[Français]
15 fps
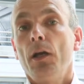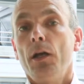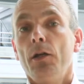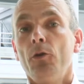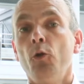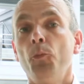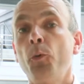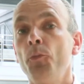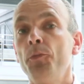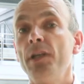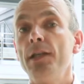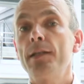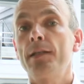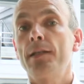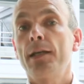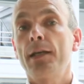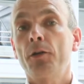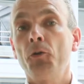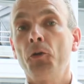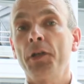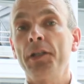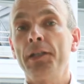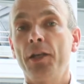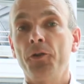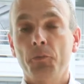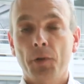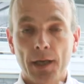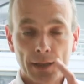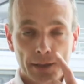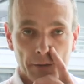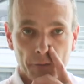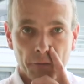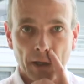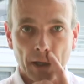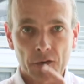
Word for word: le premier, c'est Corinne Lanoir qui fait